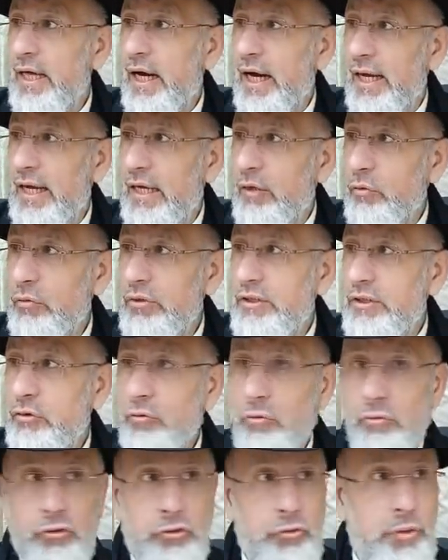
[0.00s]
à la
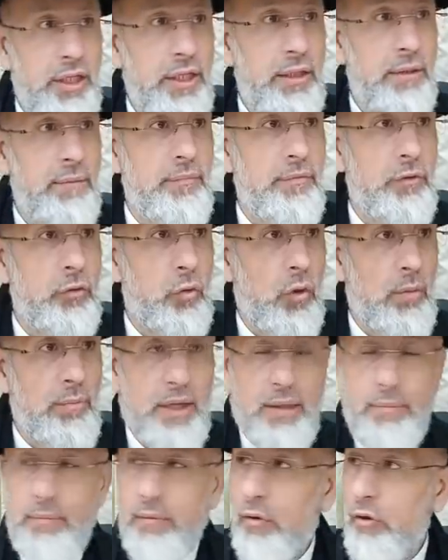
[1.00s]
condition où tu es
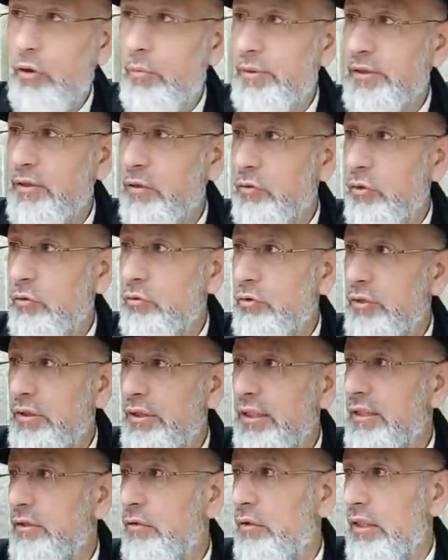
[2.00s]
toi-même représentant du
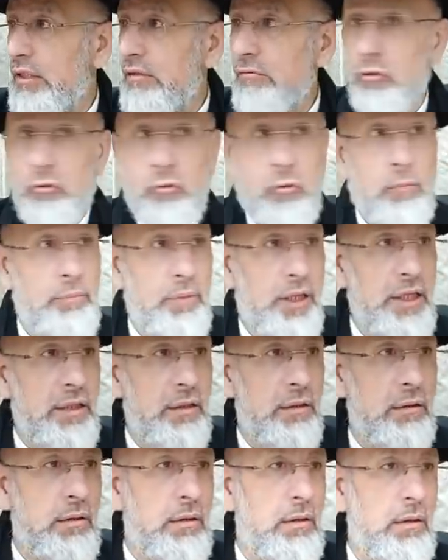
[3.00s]
nationalisme de ton
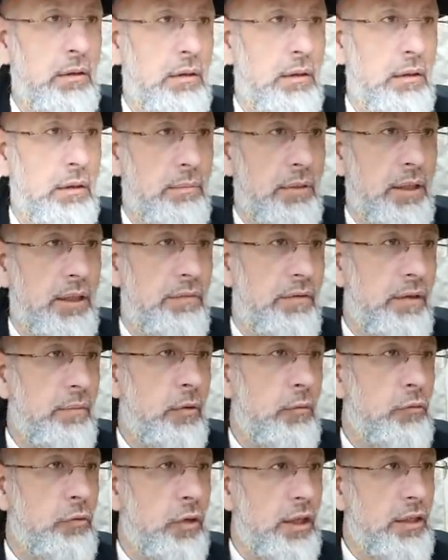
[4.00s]
pays. Ben, les 20
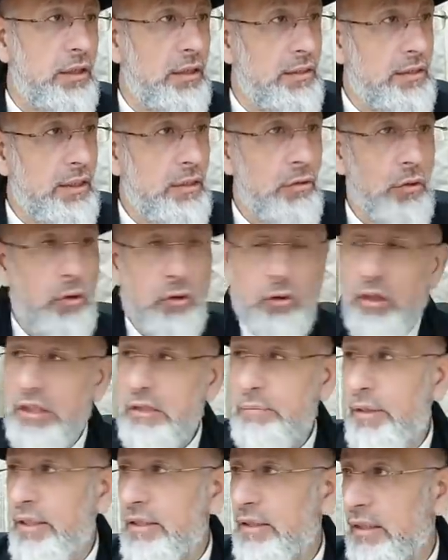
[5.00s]
membres de la Knesset ne
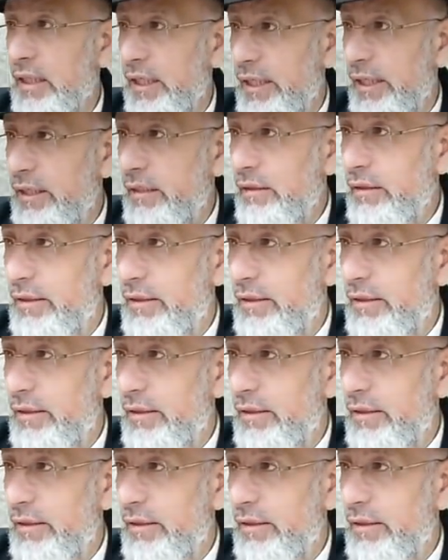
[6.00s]
reconnaissent pas Israël